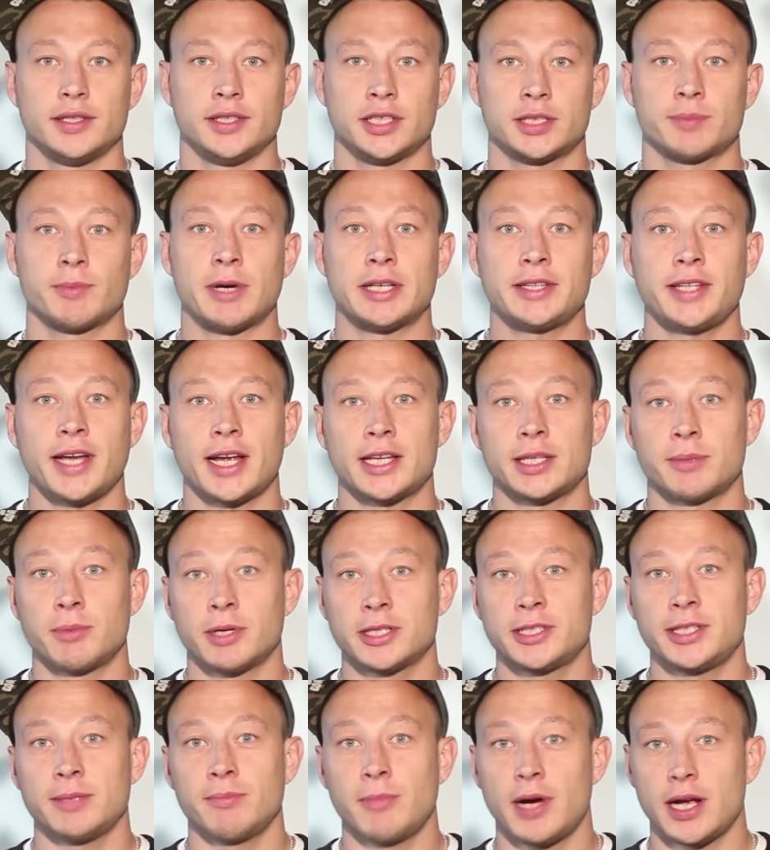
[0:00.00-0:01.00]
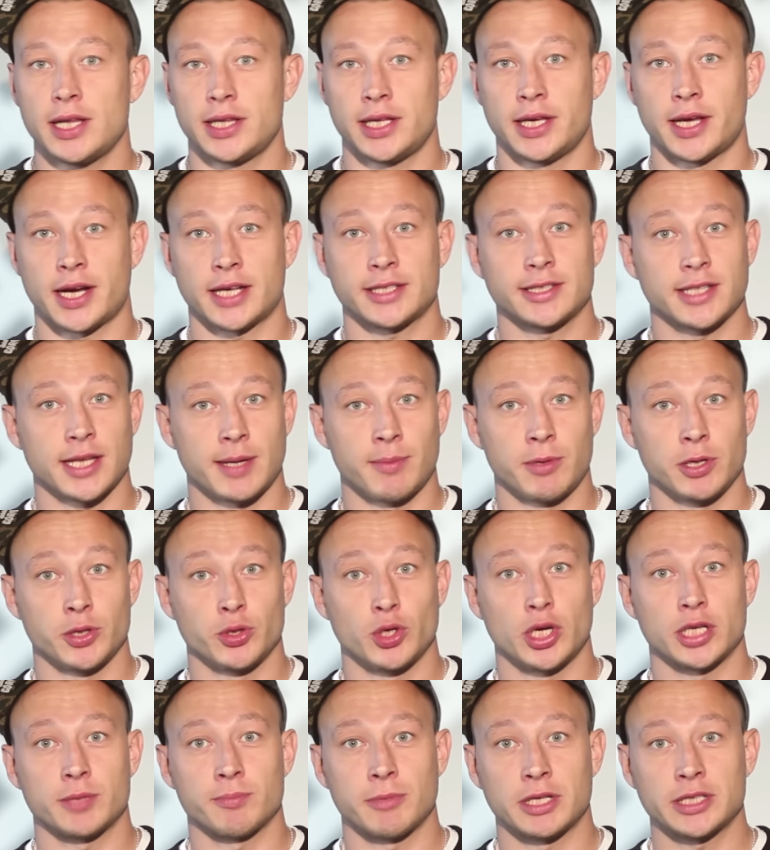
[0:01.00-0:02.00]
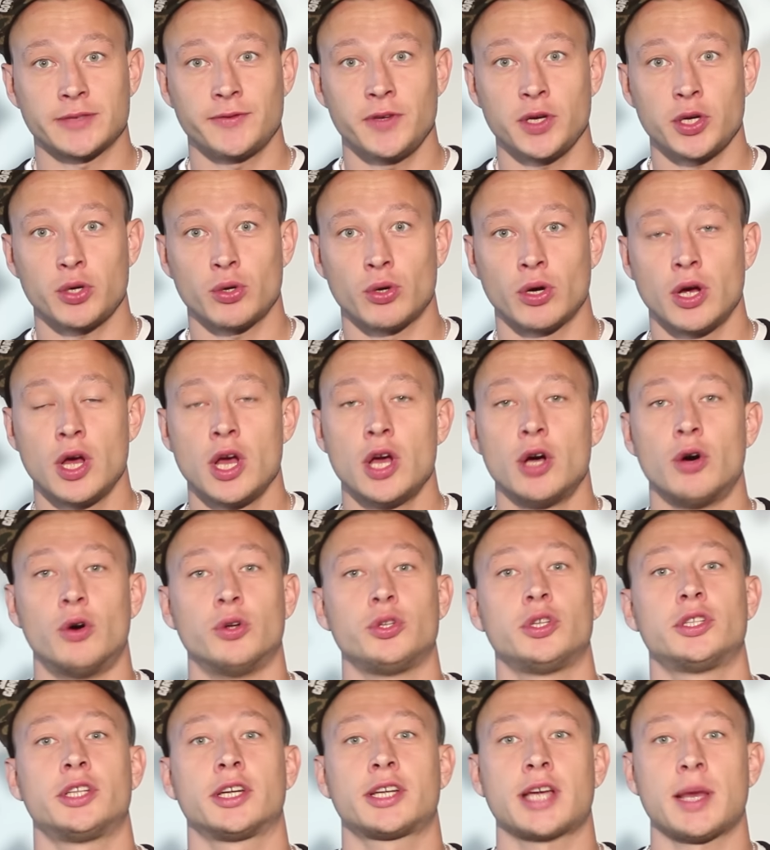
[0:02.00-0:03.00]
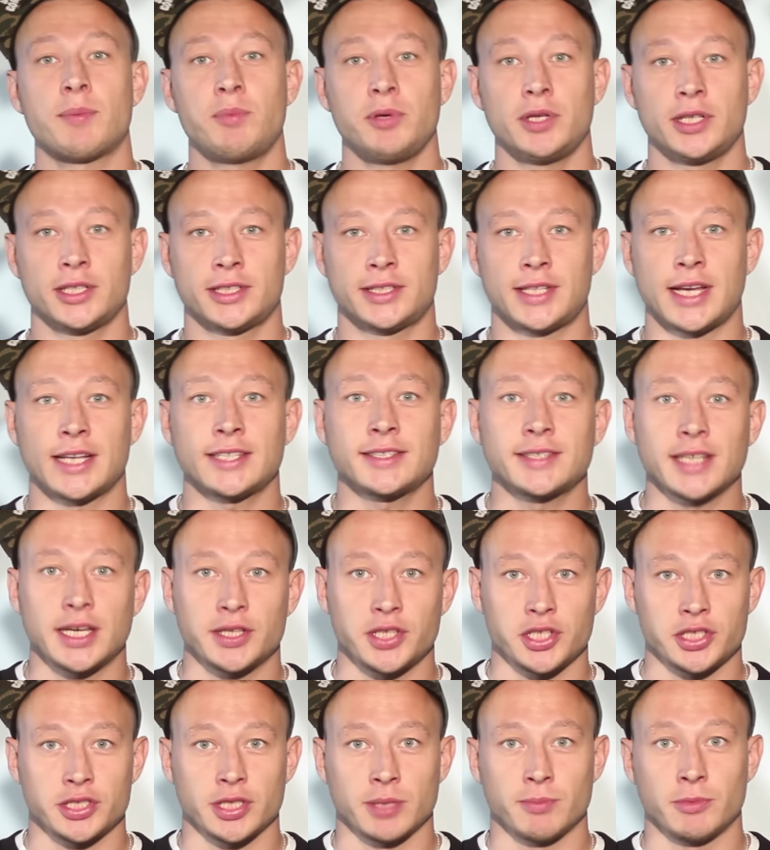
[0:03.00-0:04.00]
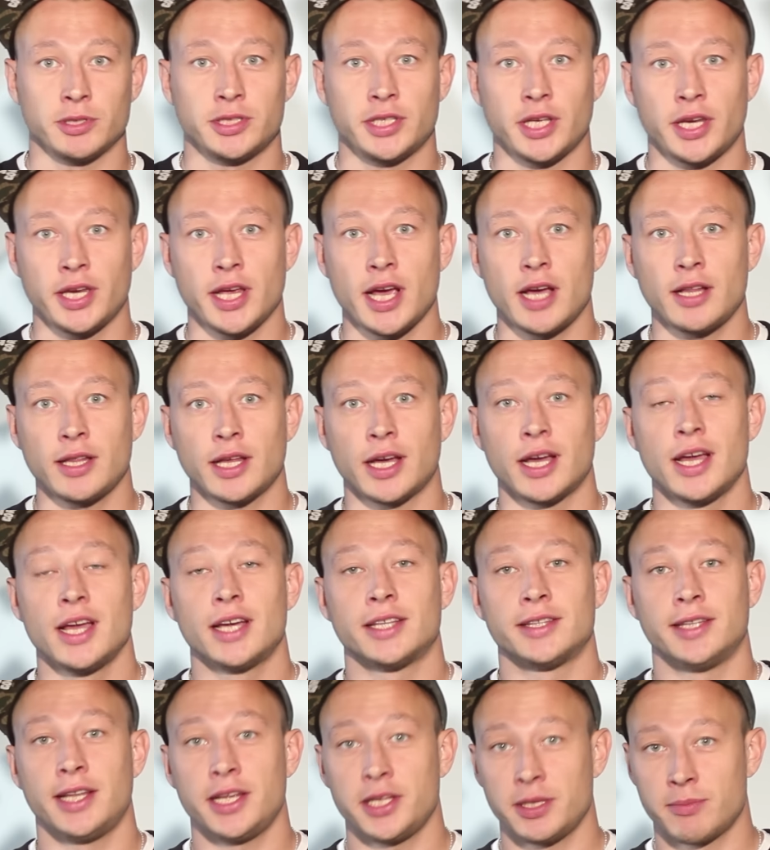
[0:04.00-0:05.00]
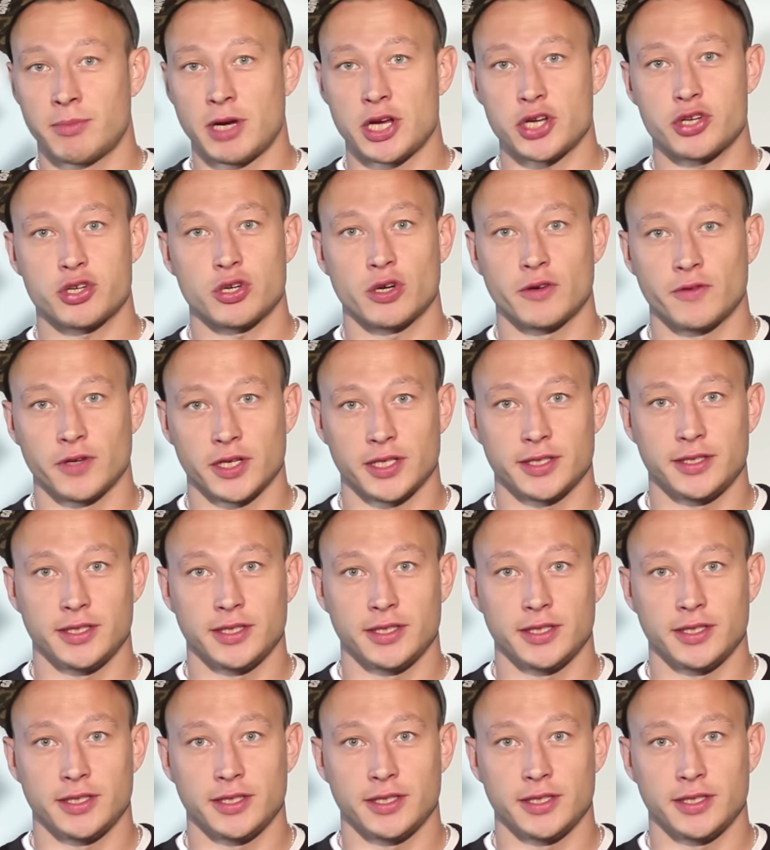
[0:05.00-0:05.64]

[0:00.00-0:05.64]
Несмотря на максимально расслабленную атмосферу, у него накопилось достаточно материала для небольшого